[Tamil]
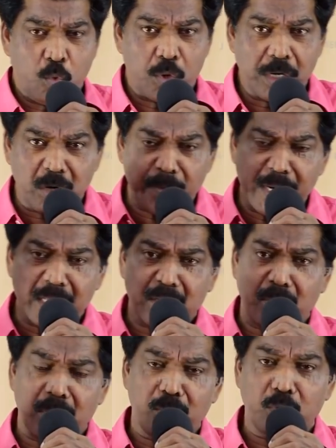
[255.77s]
ஒரு
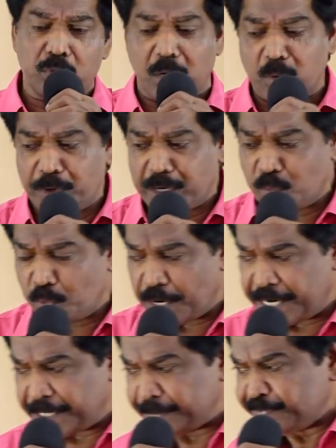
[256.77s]
நிறுவனத்தோடு ஒரு தொடர்பு வைக்க
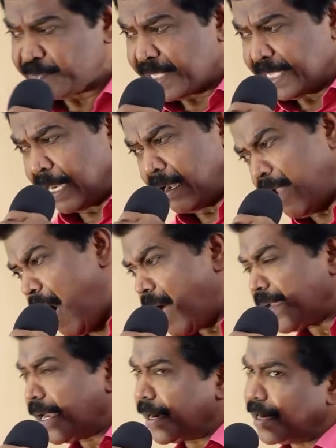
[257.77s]
முன்னாடி எல்லா
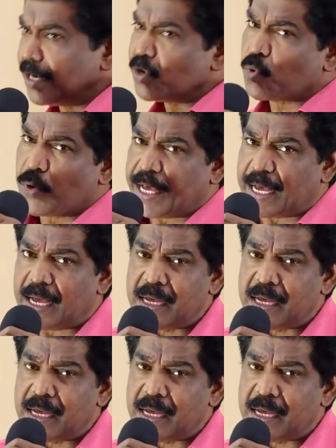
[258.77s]
நிலைகளிலும் கூட